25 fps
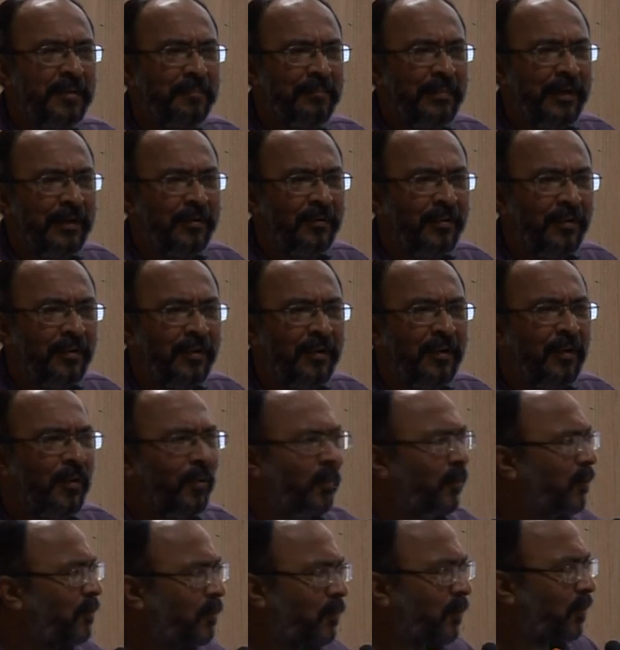बिल्कुल
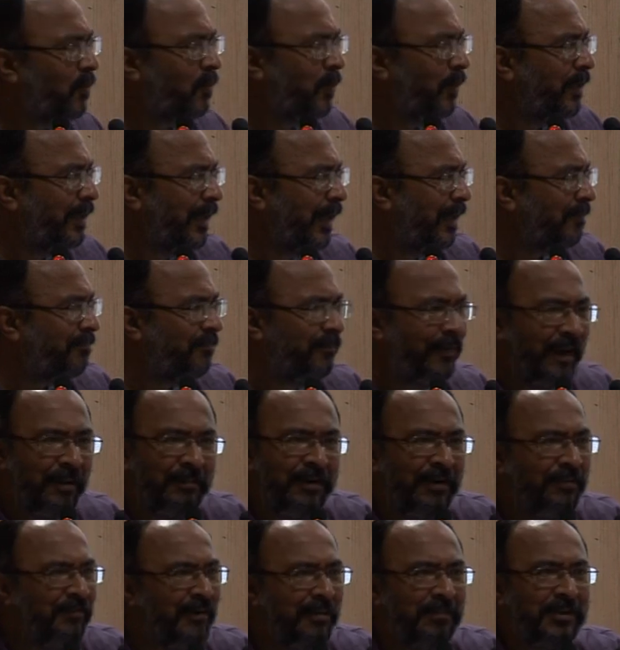उनको कोई ये
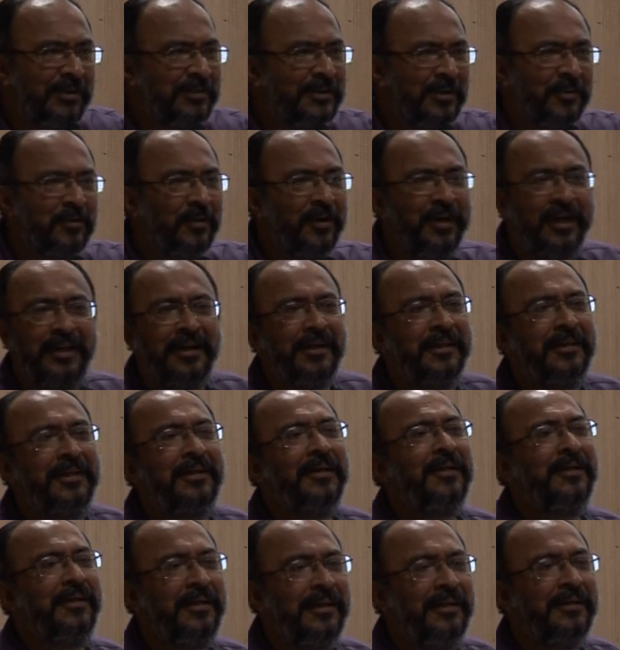फैमिन वैमिन से कोई लेना
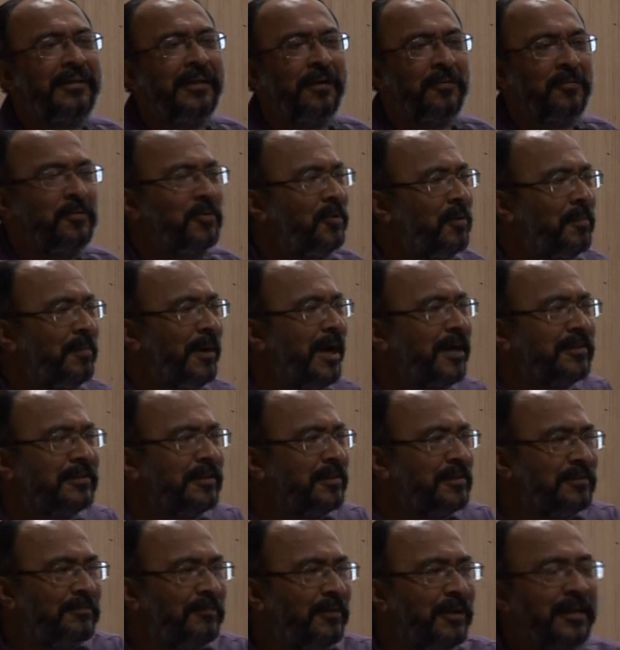देना नहीं था उनको
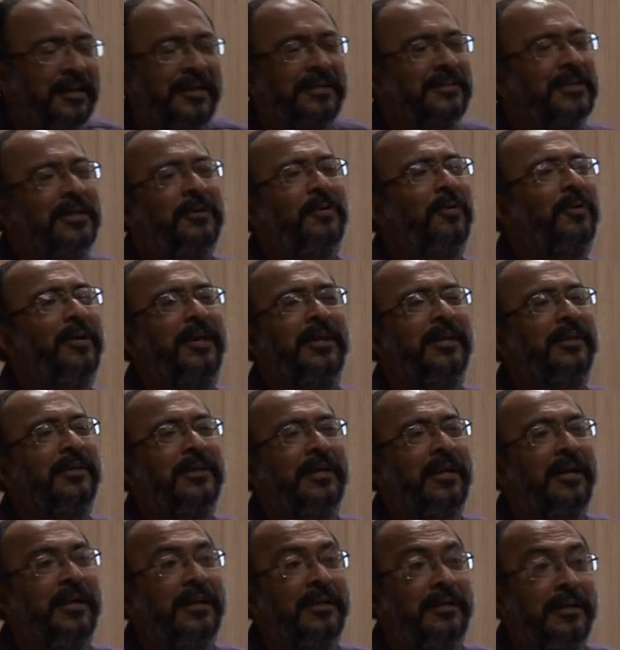मार्क्सिज्म वगैरह से कोई लेना
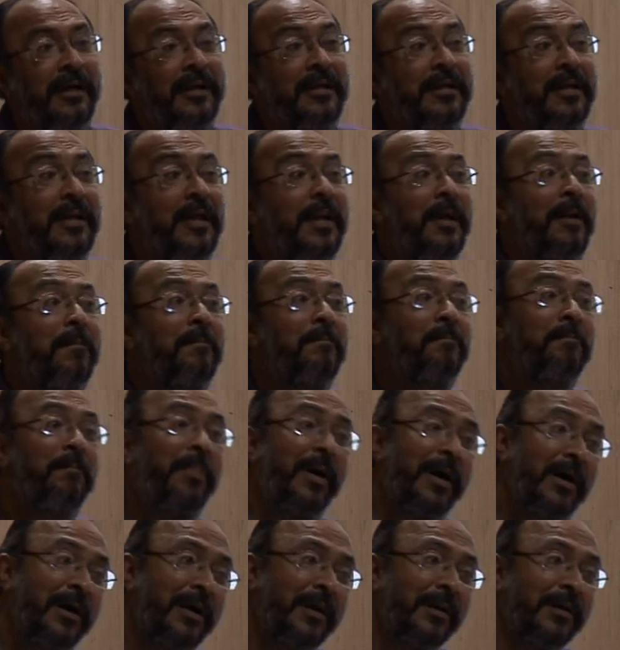देना नहीं था
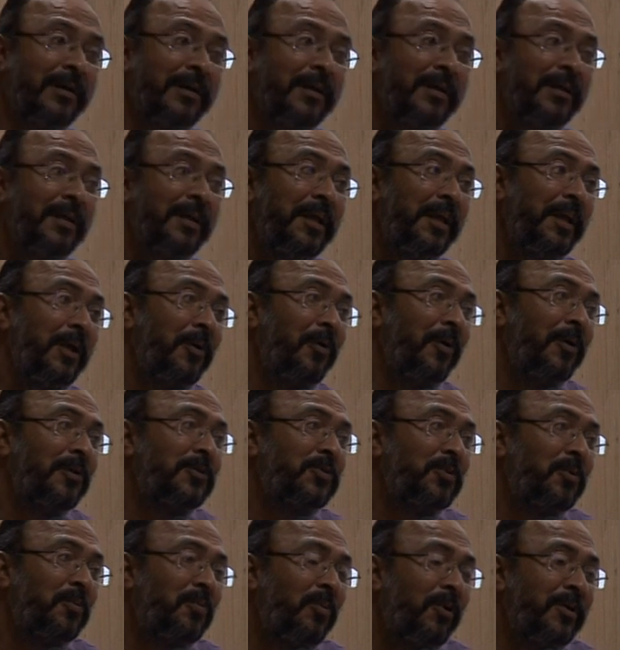बट ही
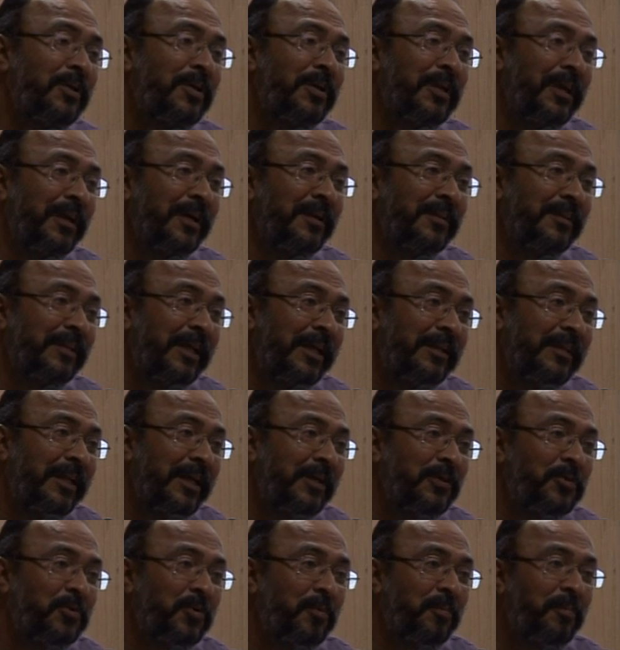ऑल्सो वॉन्टेड दैट
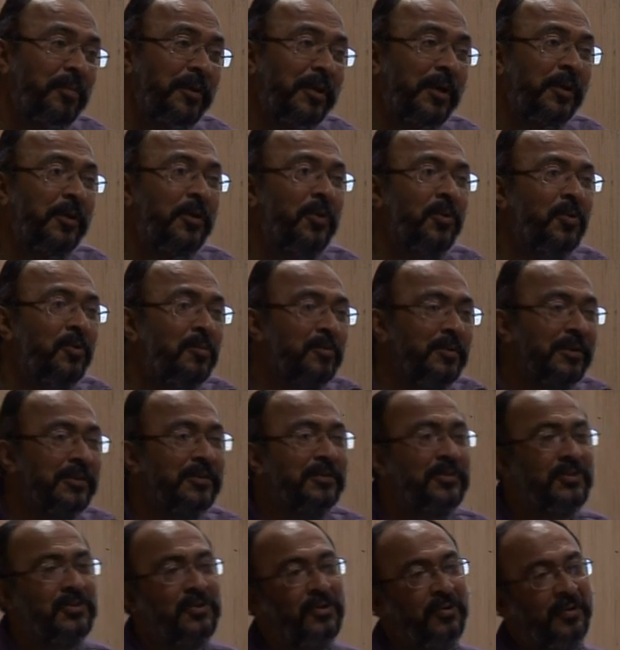देर शुड बी ह्यूमन
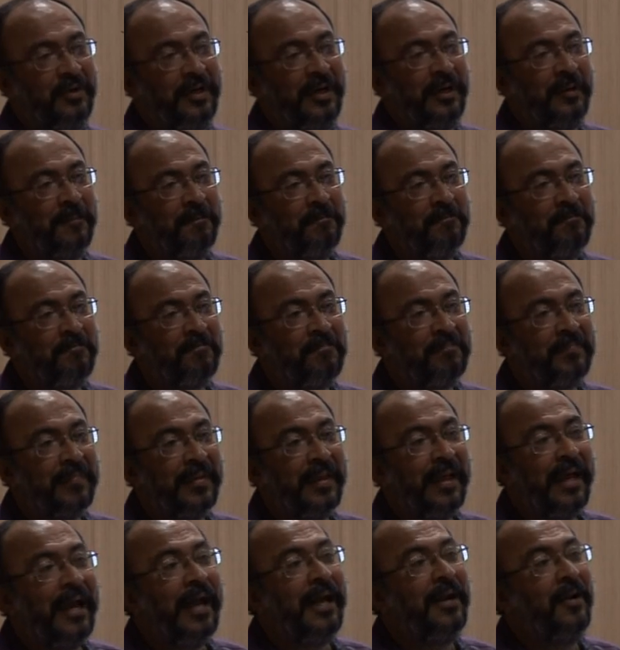स्टोरी
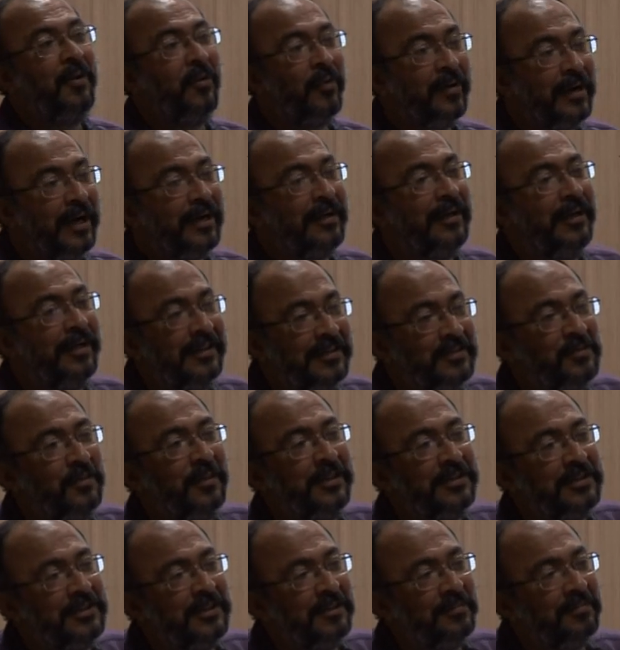एंड लुक एट हिज
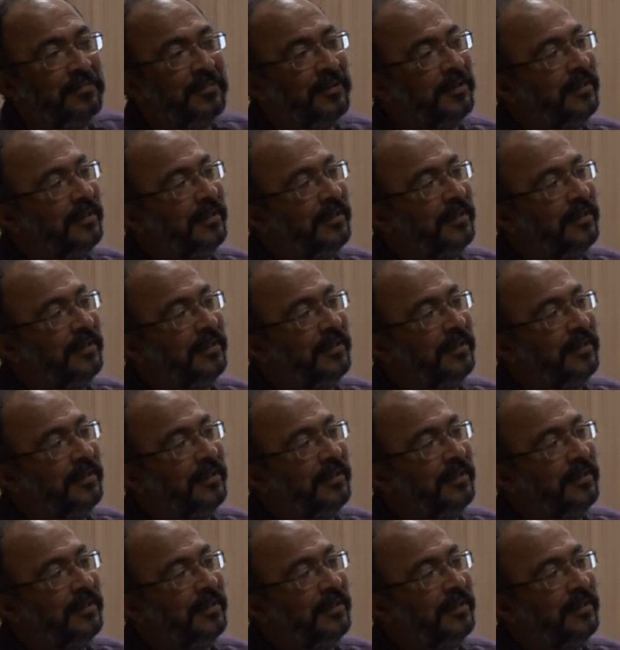विजडम